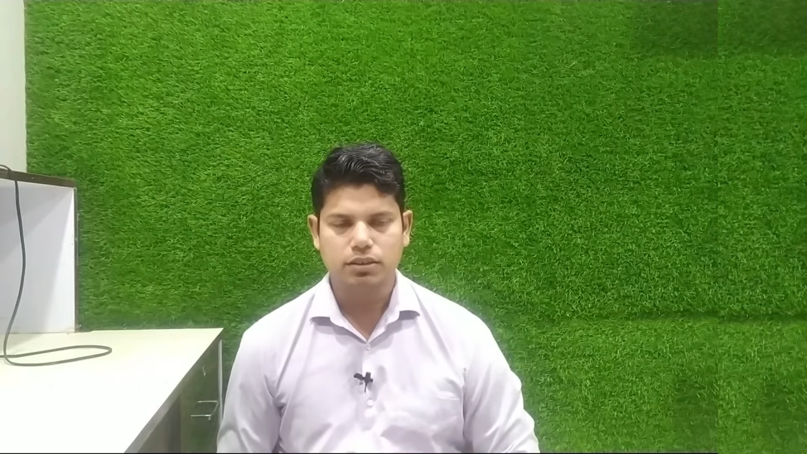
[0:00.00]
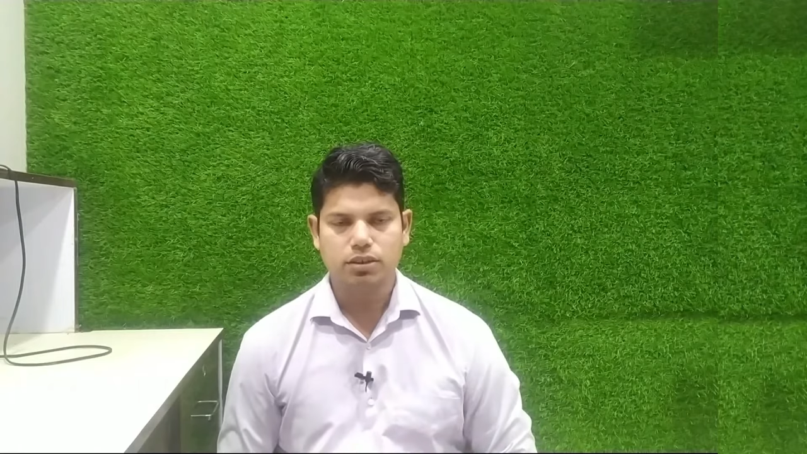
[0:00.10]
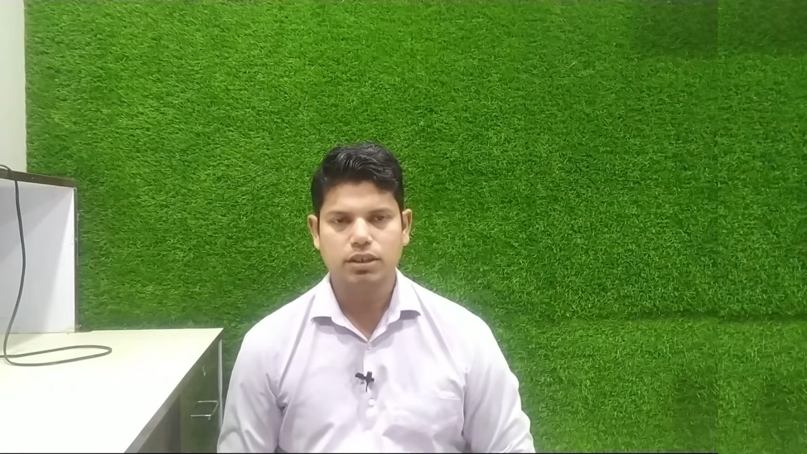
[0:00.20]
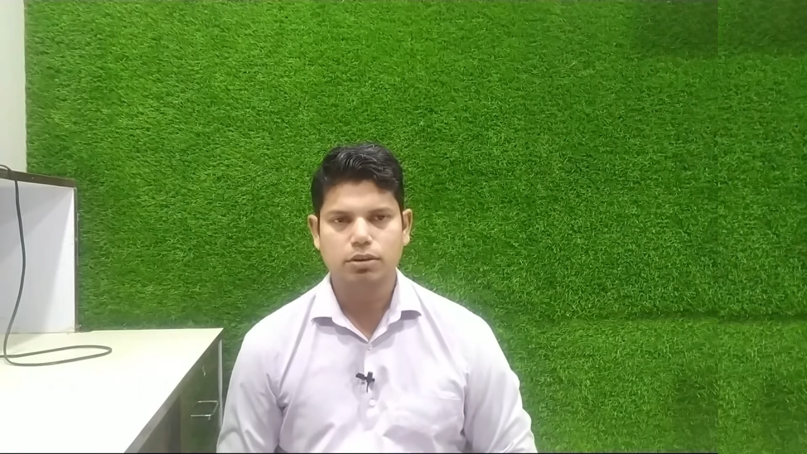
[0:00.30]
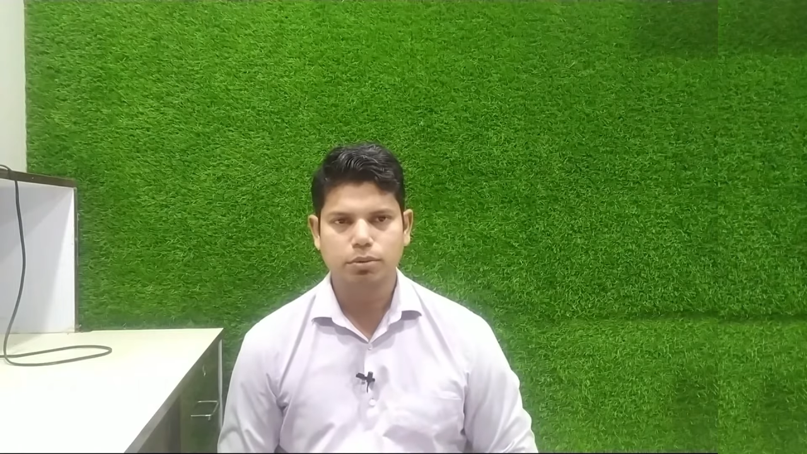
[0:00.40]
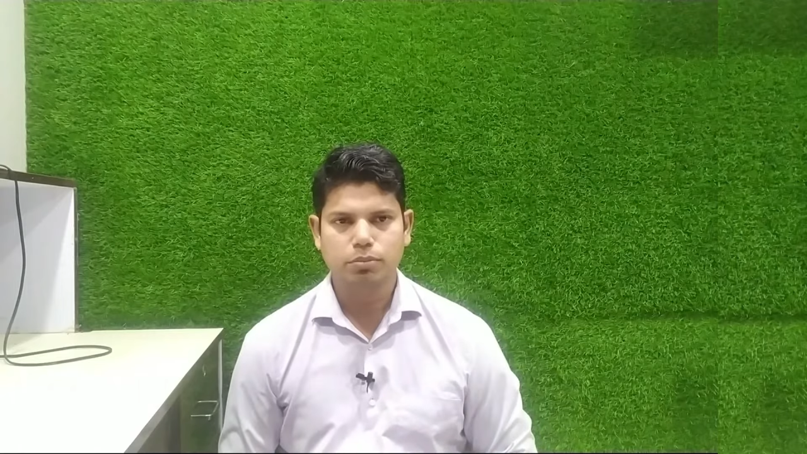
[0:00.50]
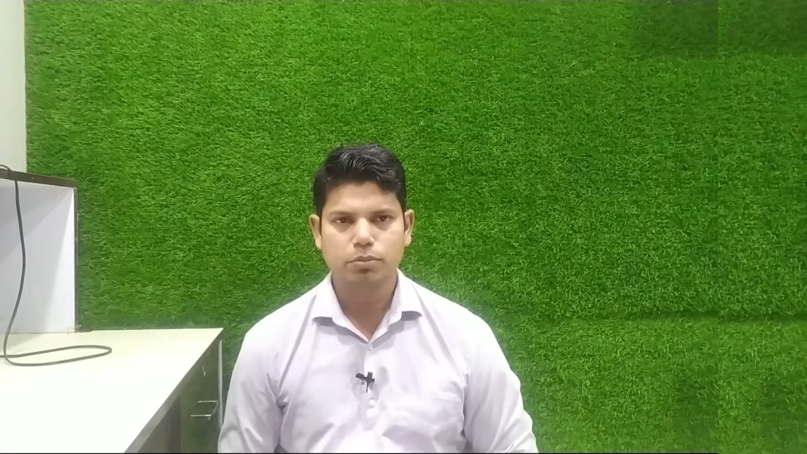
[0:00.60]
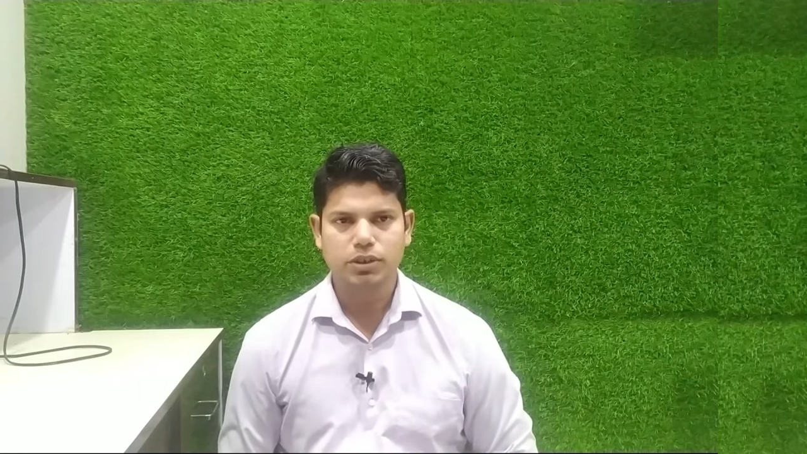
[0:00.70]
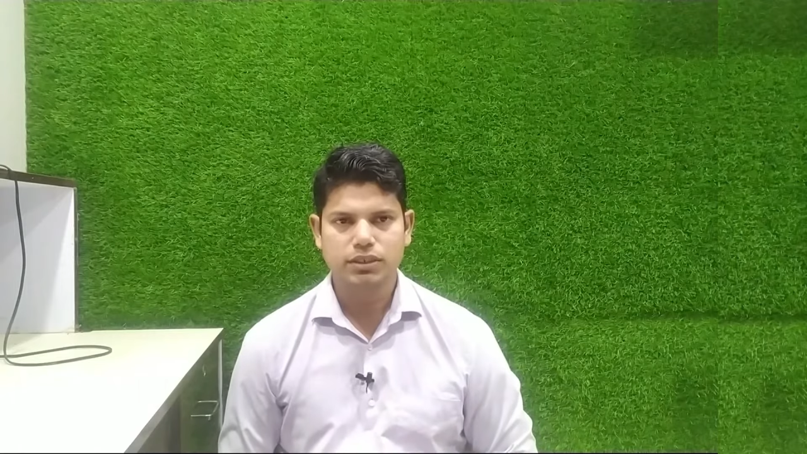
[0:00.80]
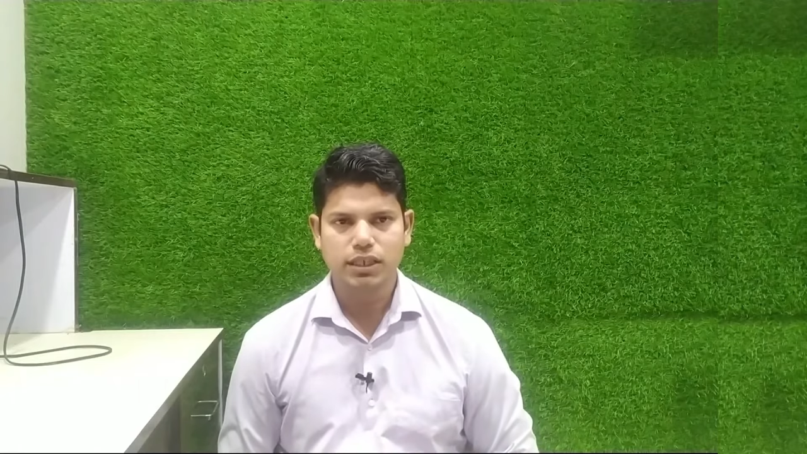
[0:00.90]
तो आई होप आपको
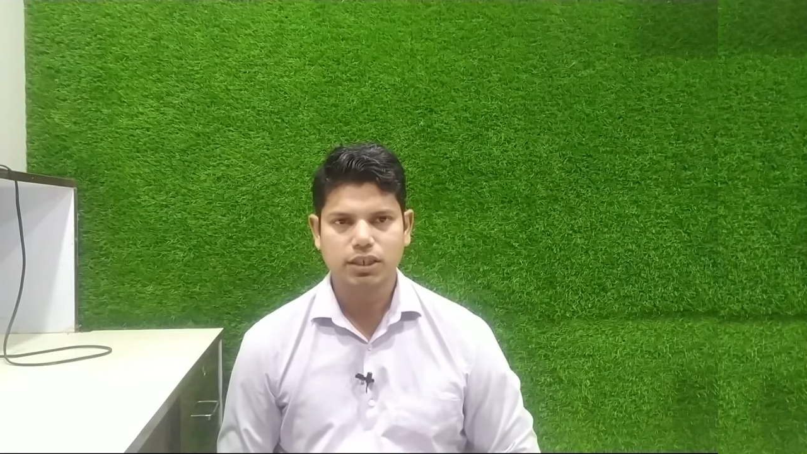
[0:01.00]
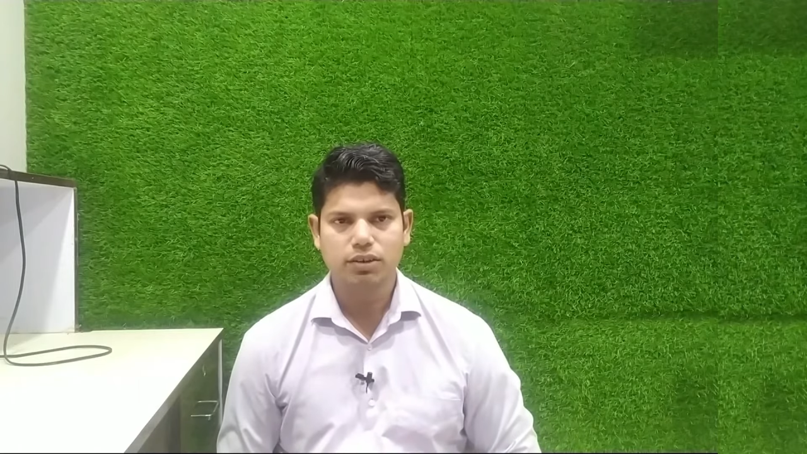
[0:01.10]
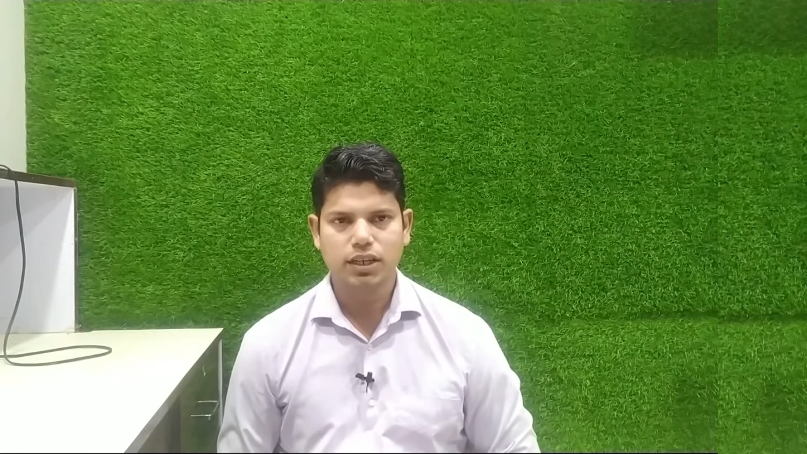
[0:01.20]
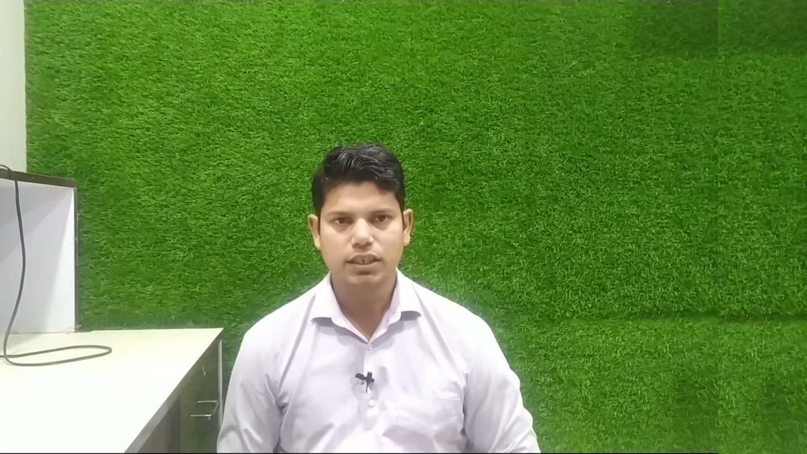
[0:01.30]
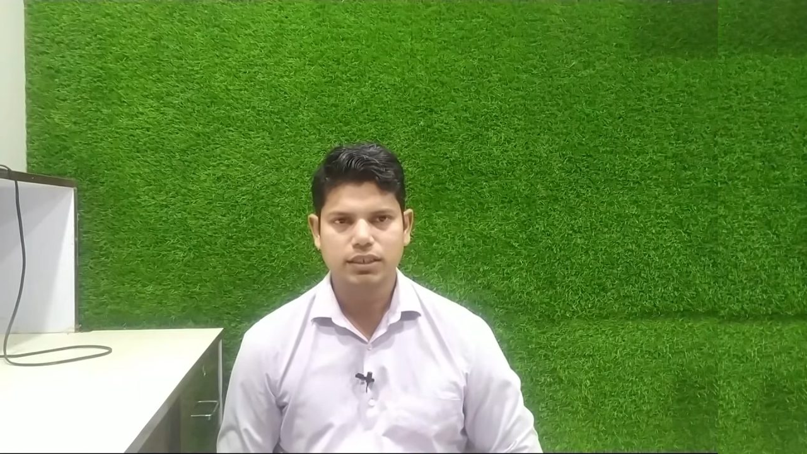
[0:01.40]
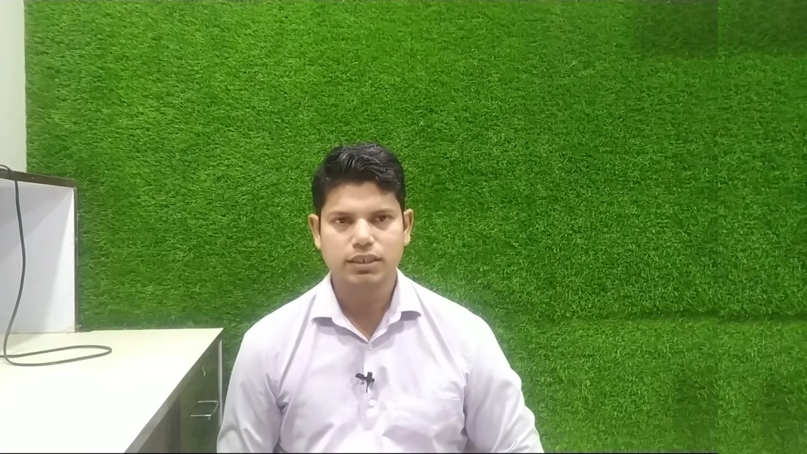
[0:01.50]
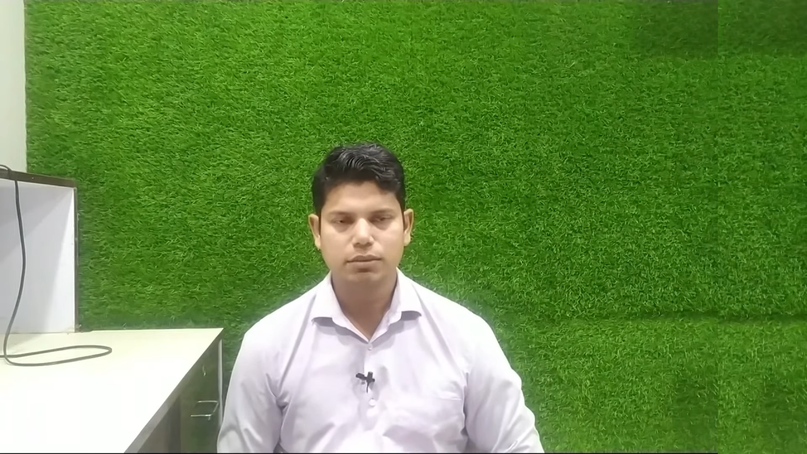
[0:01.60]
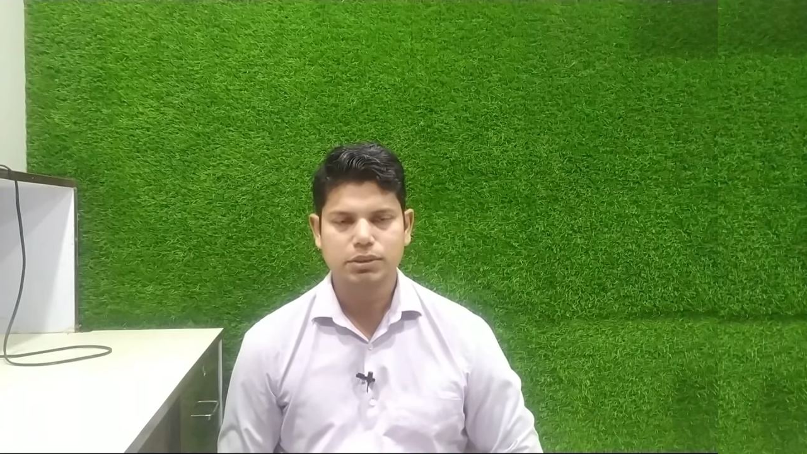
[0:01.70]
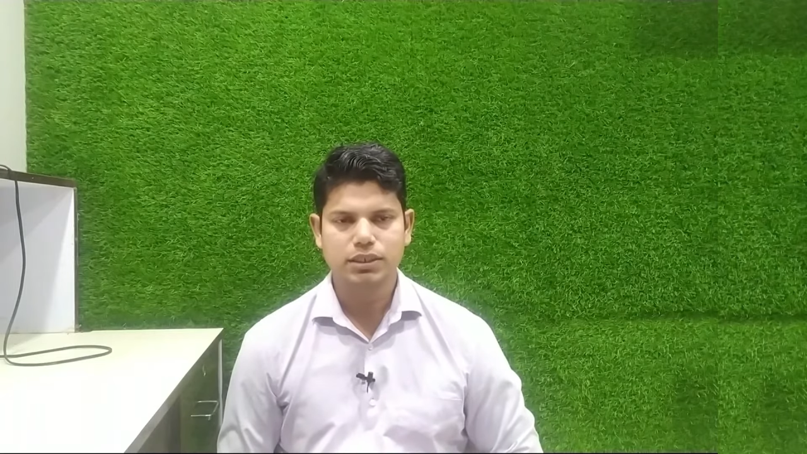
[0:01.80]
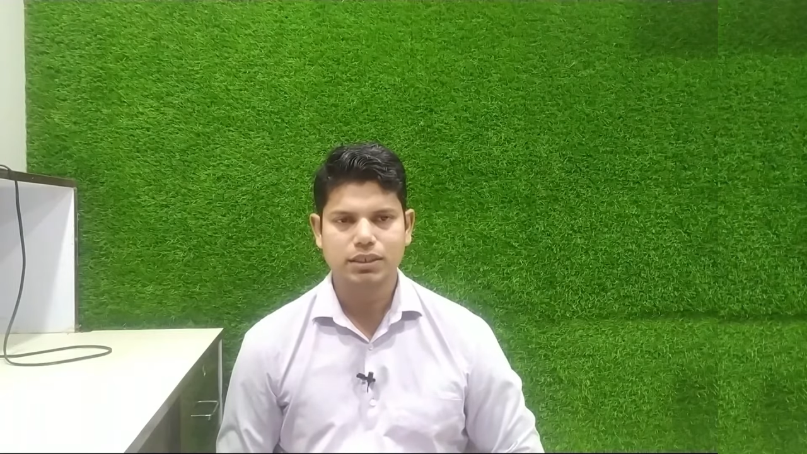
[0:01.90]
वीडियो अच्छा लगा लाइक कीजिए
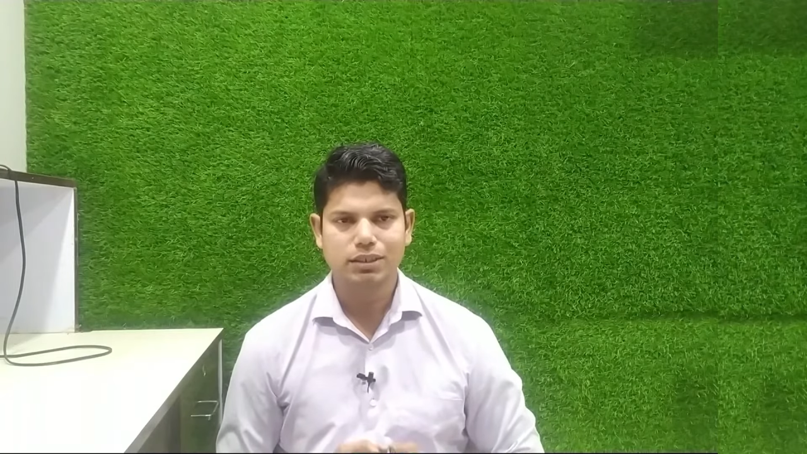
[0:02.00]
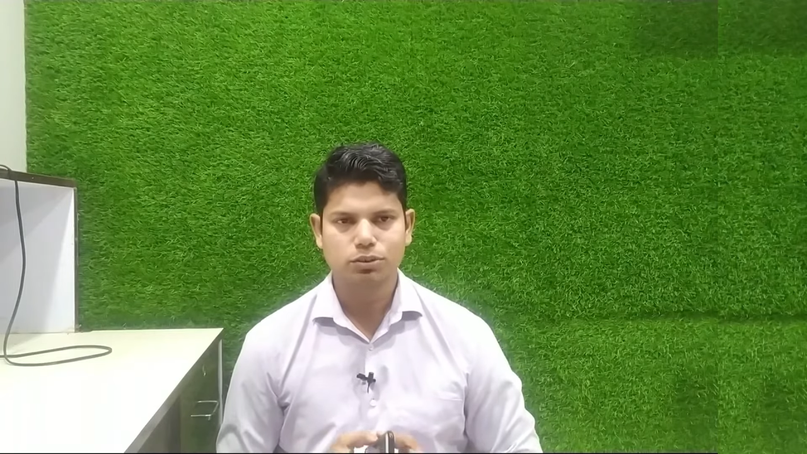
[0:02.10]
कमेंट कीजिए